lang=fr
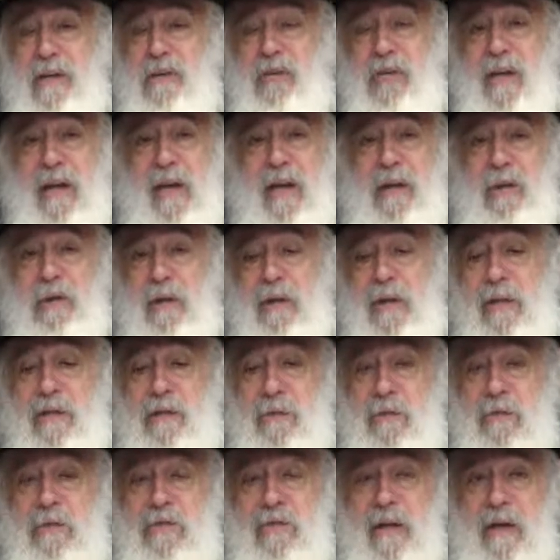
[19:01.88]
chacun donne un
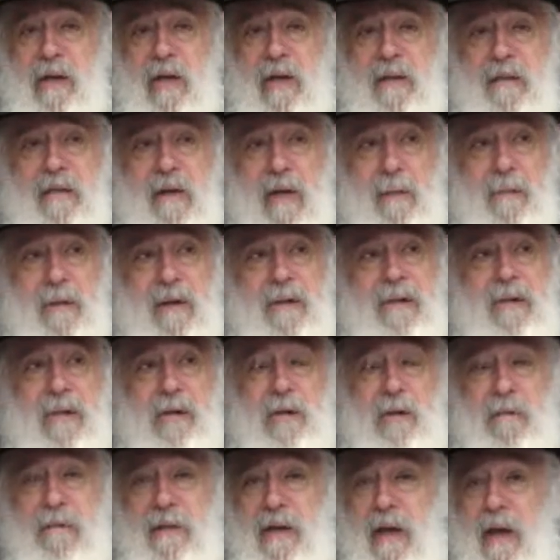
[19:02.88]
demi-shekel, après ça
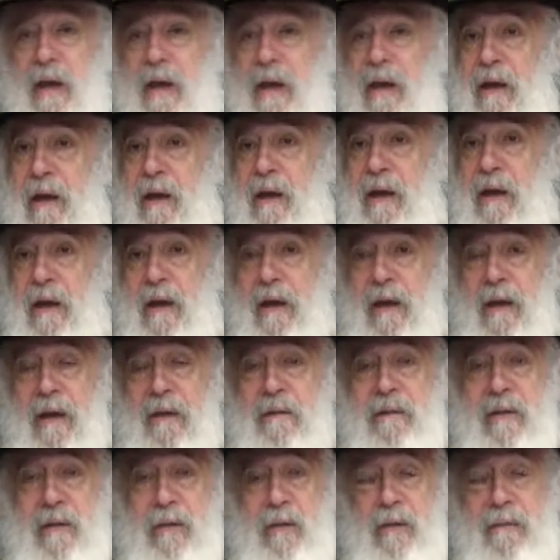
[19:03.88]
devient,
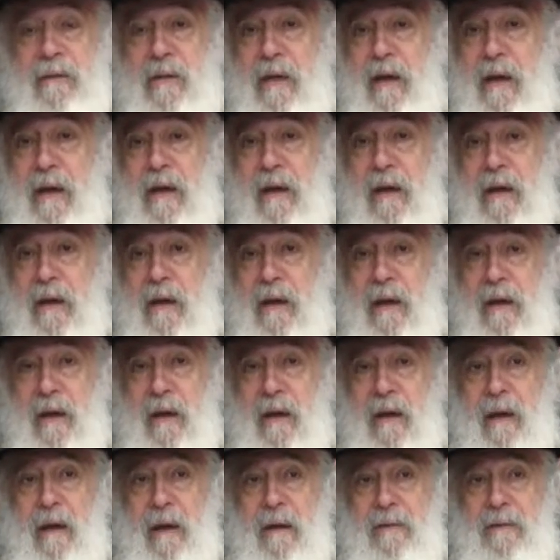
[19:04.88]
ça devient,
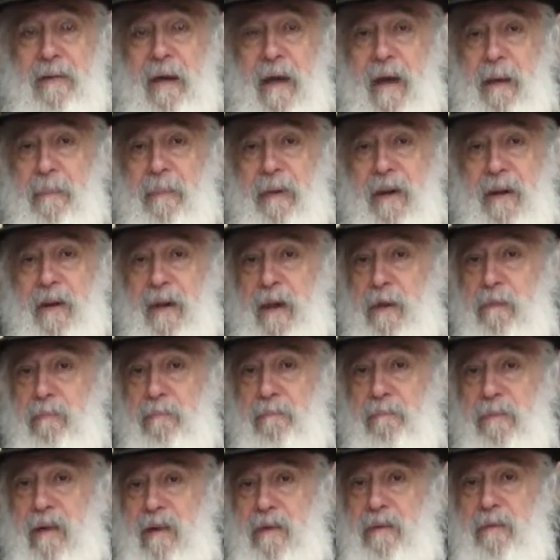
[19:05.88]
euh, après il y a une
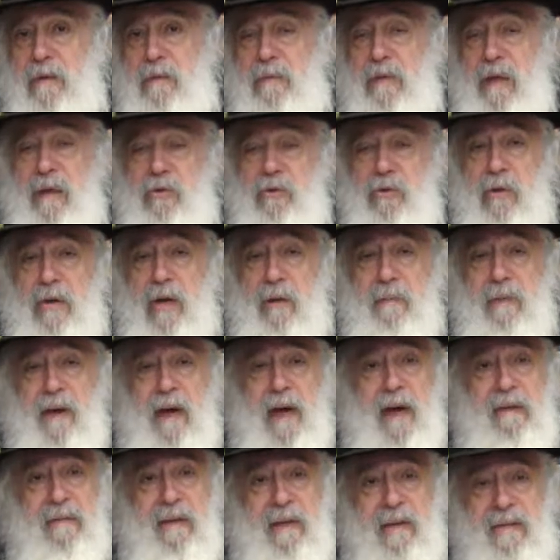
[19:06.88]
belle somme d'argent là-bas,
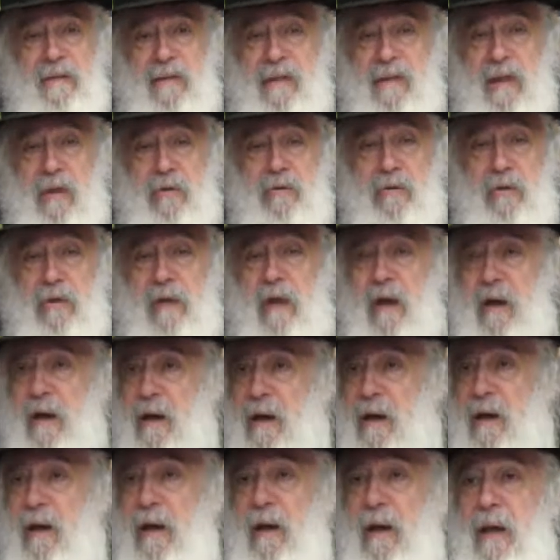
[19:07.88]
avec cet
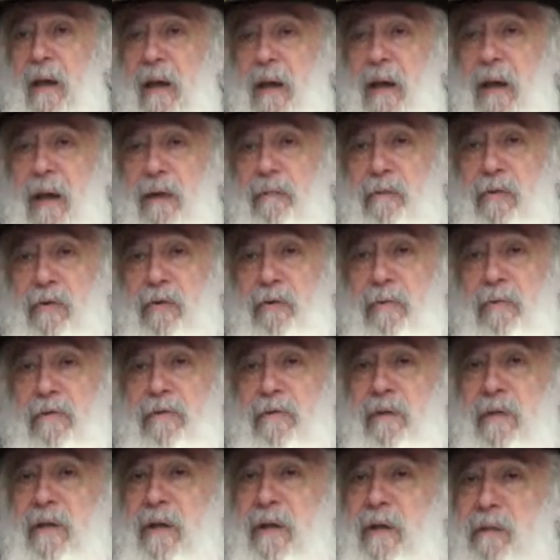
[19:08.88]
argent-là, il faut
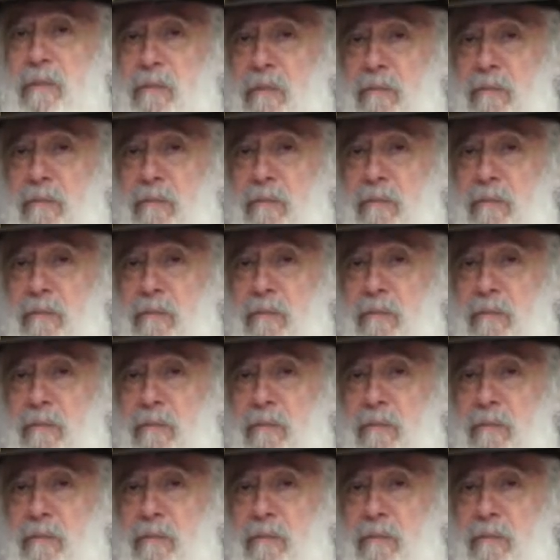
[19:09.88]
subventionner